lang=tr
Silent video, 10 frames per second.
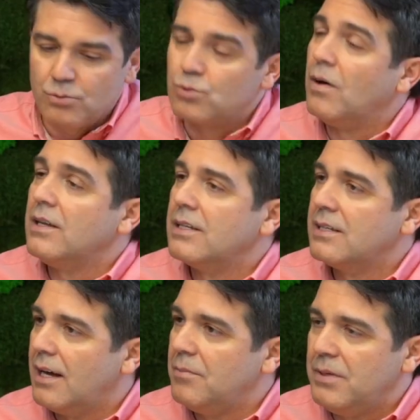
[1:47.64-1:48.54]

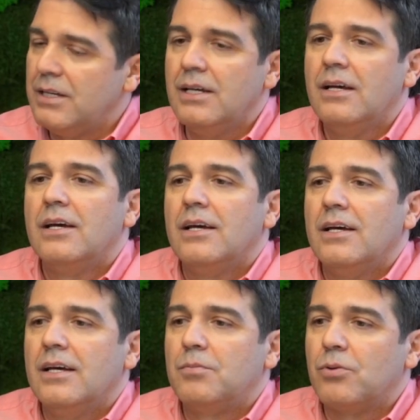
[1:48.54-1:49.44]
uzmanlarından biri
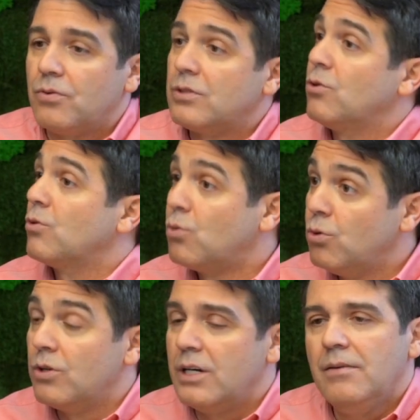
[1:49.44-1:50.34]
e, Profesör
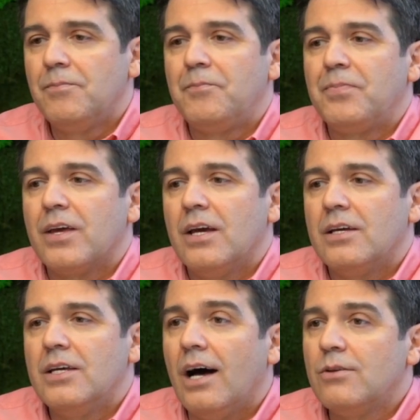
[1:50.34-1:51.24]
Curry
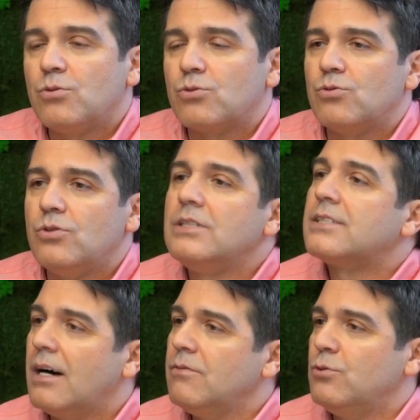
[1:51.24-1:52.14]
yağ dokusunun
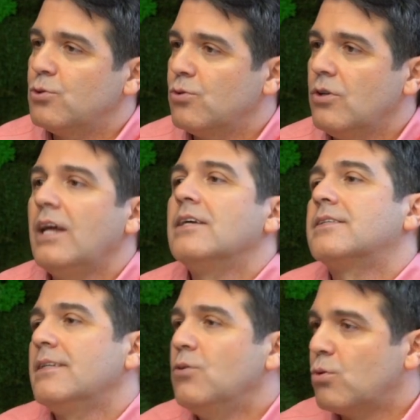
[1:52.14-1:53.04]
insan vücudunun en
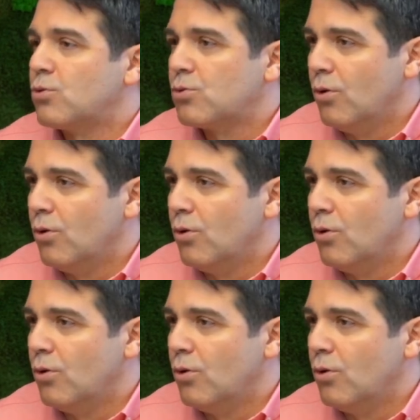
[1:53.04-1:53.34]
asil dokusu